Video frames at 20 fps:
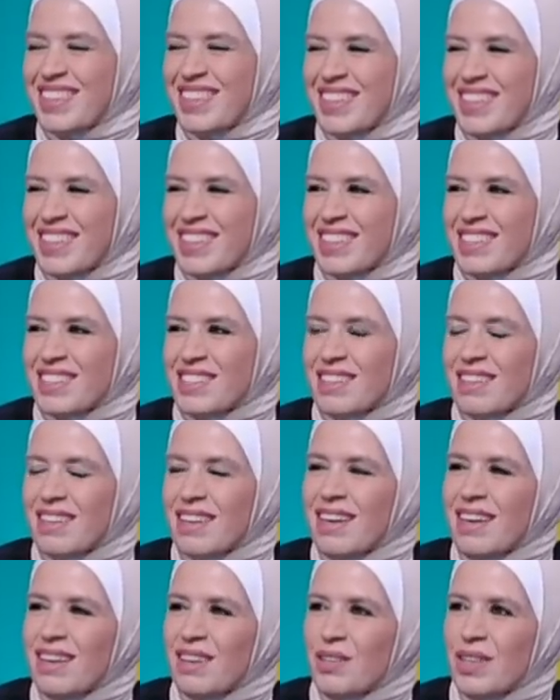آه،
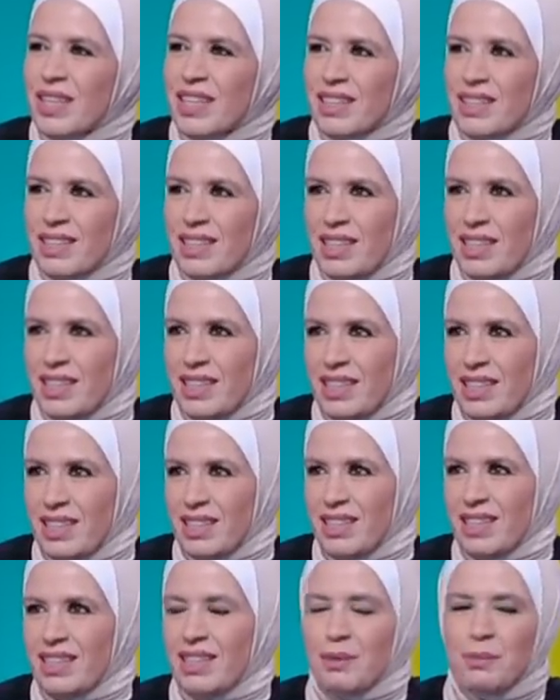صراحه اقول لك
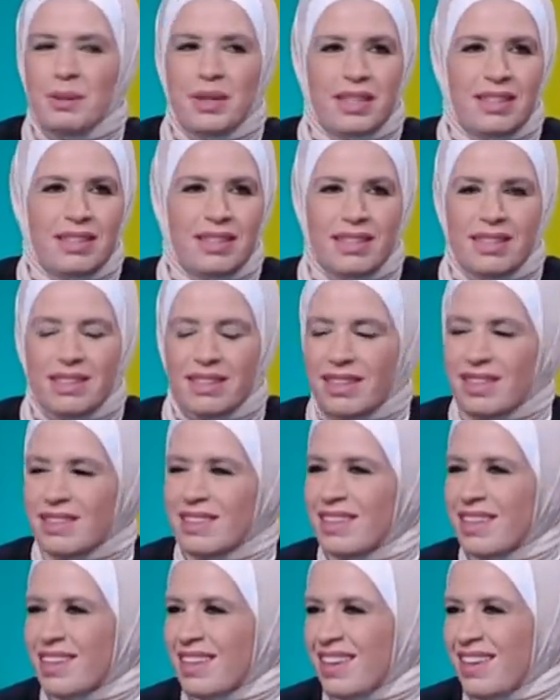يعني انا يمكن
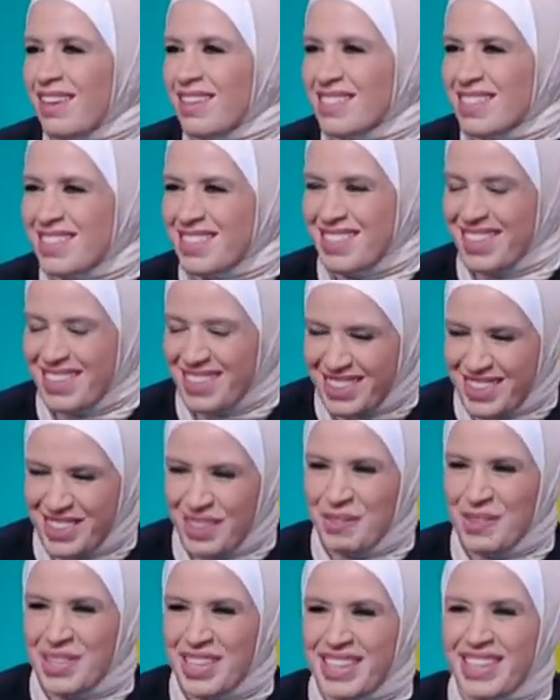رندا عازر سالتني
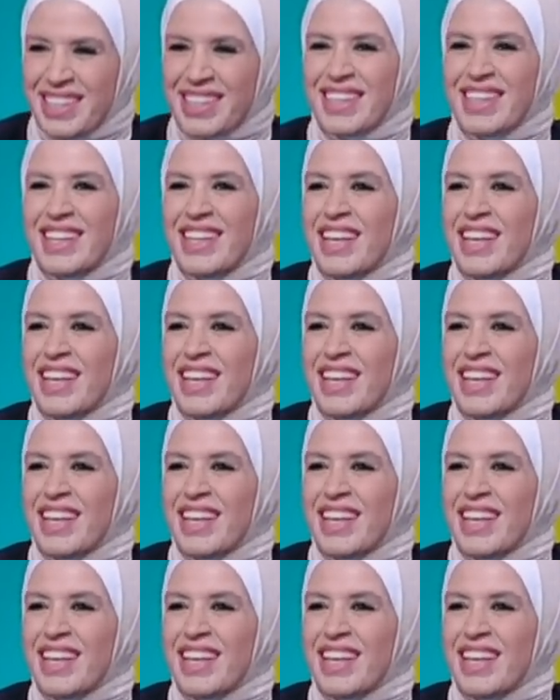قبل هيك